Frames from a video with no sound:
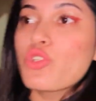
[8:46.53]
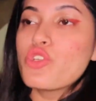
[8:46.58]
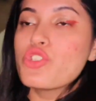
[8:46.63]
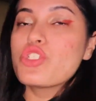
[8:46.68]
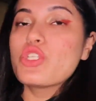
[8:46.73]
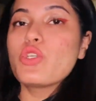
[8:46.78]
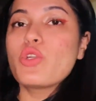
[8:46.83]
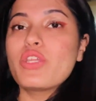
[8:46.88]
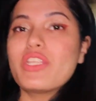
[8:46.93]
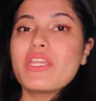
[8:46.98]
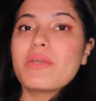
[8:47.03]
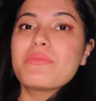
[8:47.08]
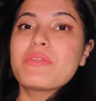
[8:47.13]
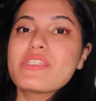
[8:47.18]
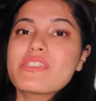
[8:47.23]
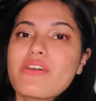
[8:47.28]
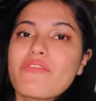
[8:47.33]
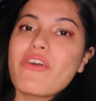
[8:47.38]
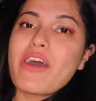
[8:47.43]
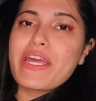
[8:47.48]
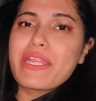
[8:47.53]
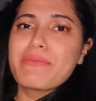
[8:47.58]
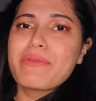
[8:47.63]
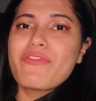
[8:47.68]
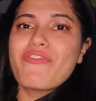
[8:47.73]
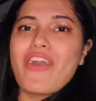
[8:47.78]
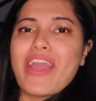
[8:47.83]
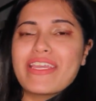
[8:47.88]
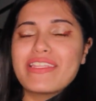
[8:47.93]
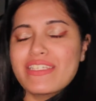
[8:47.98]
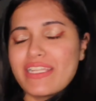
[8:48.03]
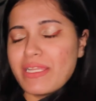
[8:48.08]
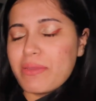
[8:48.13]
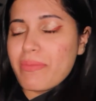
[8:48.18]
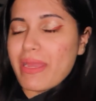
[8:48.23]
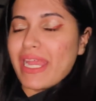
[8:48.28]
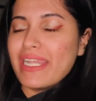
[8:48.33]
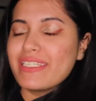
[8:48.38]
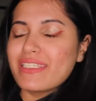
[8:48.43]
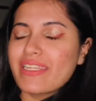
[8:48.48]
खुशी हो रही है अपनी सफारी में फाइनली
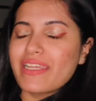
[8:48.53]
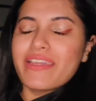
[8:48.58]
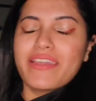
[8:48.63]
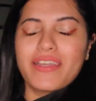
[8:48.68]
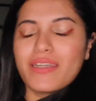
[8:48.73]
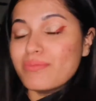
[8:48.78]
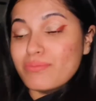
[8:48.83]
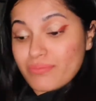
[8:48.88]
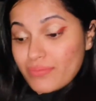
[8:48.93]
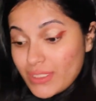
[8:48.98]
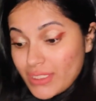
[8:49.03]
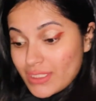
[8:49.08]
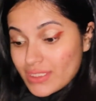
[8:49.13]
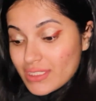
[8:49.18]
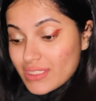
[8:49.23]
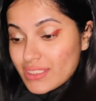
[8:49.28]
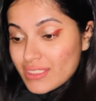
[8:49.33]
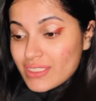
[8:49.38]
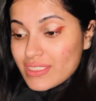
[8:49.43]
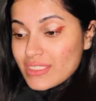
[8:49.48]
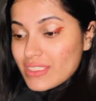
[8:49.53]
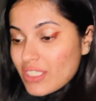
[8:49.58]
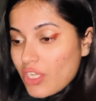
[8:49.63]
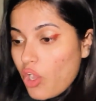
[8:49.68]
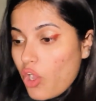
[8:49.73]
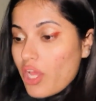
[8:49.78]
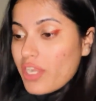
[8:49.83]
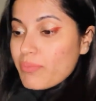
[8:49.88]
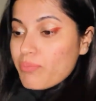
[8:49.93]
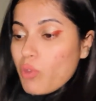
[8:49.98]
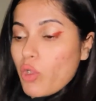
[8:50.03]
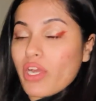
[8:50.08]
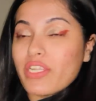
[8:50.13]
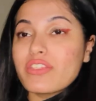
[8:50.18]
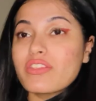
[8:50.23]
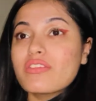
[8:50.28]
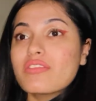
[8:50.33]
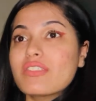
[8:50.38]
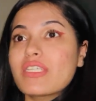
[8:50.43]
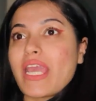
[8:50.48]
बैठ रहे हैं हम और
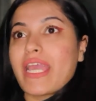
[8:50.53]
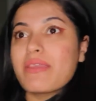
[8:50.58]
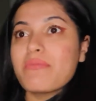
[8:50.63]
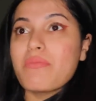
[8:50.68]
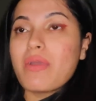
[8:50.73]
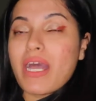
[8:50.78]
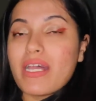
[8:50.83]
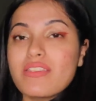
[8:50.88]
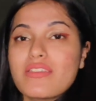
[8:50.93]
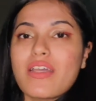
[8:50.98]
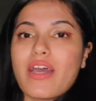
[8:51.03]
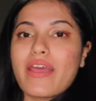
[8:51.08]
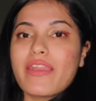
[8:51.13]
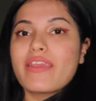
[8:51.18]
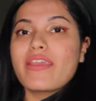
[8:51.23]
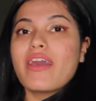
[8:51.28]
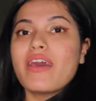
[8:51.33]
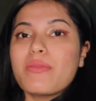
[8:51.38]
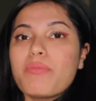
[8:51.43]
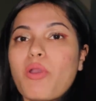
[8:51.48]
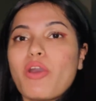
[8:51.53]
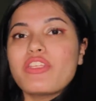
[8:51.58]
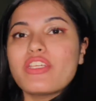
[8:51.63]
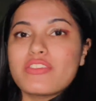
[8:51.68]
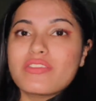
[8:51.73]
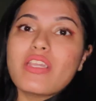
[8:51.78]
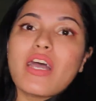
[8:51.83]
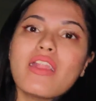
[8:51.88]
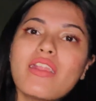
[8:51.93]
बहुत टाइम बाद जा रहे हैं यार बहुत अच्छा